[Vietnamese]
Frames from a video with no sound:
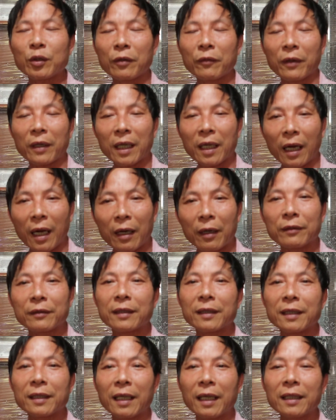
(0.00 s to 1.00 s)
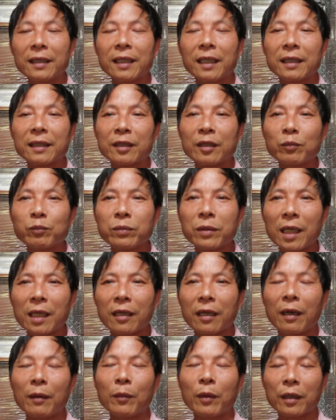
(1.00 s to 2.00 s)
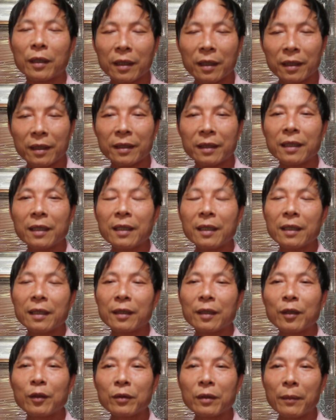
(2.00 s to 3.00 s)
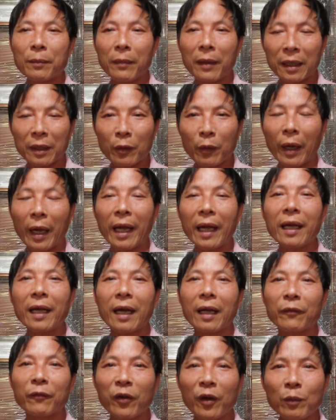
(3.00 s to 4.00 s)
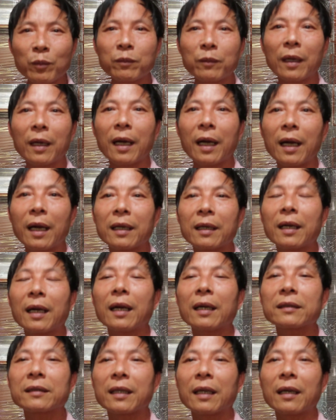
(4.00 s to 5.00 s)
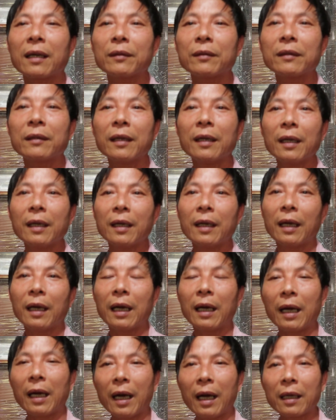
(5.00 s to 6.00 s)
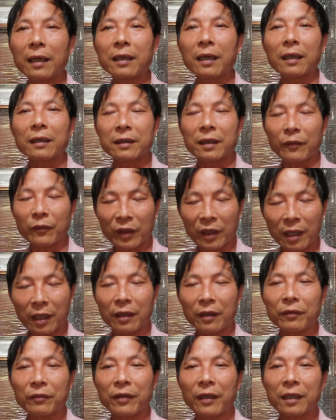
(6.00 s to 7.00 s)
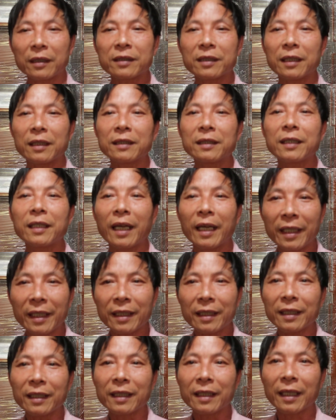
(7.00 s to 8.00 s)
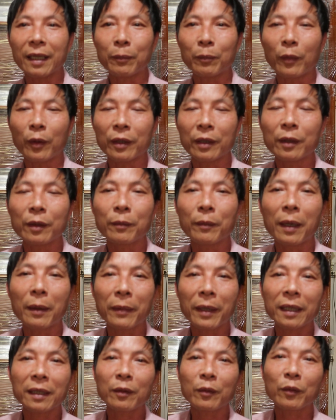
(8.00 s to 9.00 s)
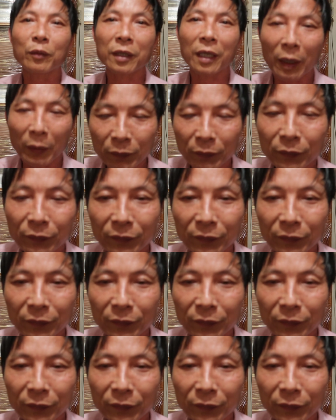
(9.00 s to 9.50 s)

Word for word: xuân vẫn còn gửi lời chúc tất cả mọi người luôn làm mạnh khỏe hạnh phúc yeah, ăn không yeah. À, uh, ăn không tình vượng mọi yeah. sự như ấy gặp yeah. mọi điều may mắn trong cuộc sống